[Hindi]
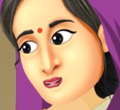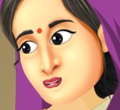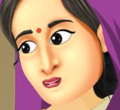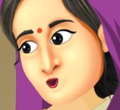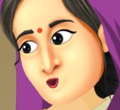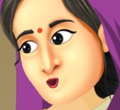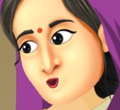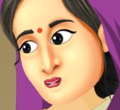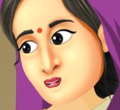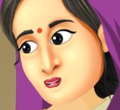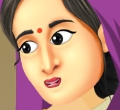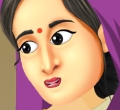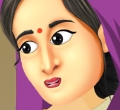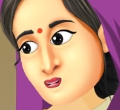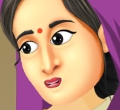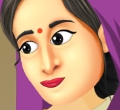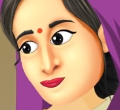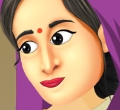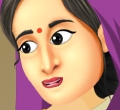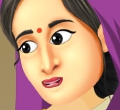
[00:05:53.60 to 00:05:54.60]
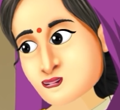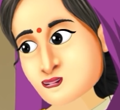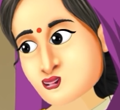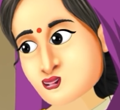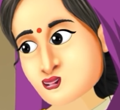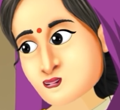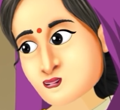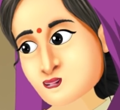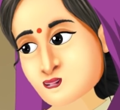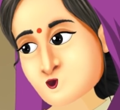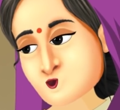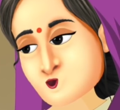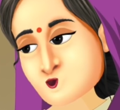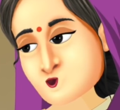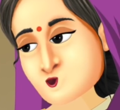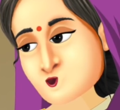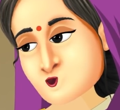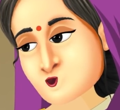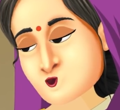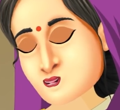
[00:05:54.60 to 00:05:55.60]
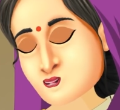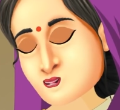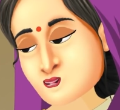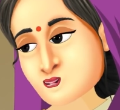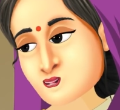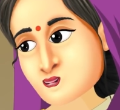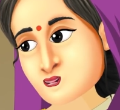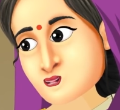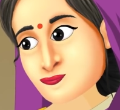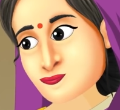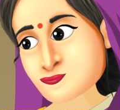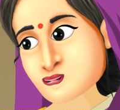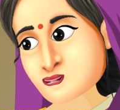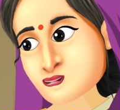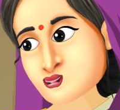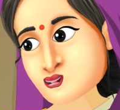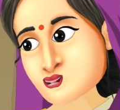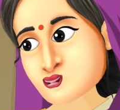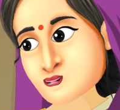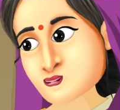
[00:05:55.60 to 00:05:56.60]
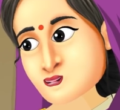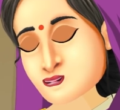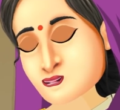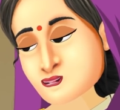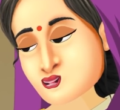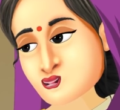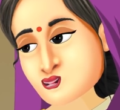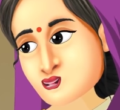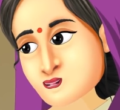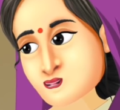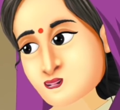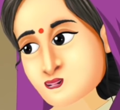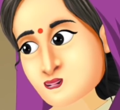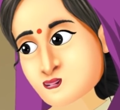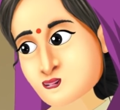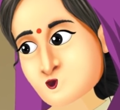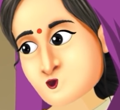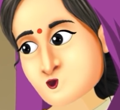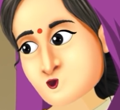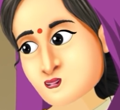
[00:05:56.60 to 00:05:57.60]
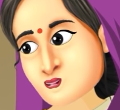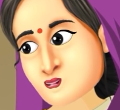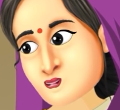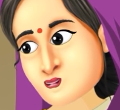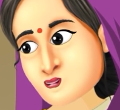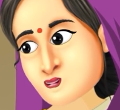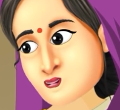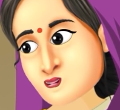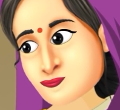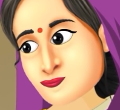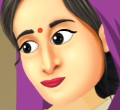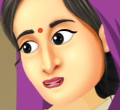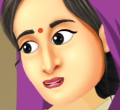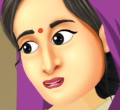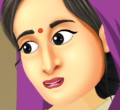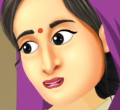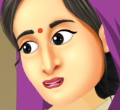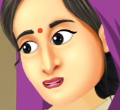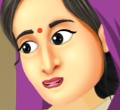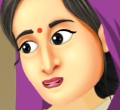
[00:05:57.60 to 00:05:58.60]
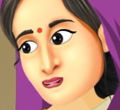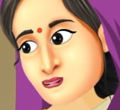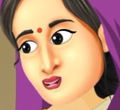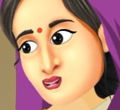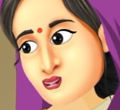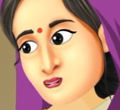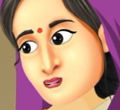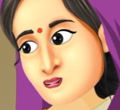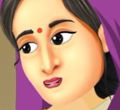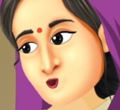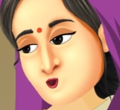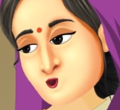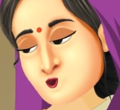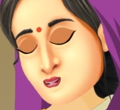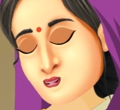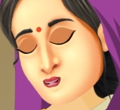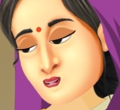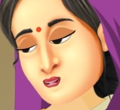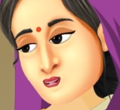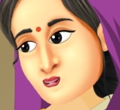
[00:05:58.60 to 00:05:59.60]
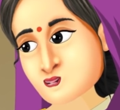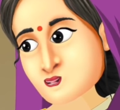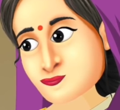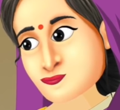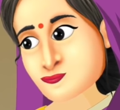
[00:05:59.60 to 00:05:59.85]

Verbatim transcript: अच्छा भुक्खड़ खा भी गई इतना सारा खाना और नखरे भी कर रही है इसको तो मैं मजा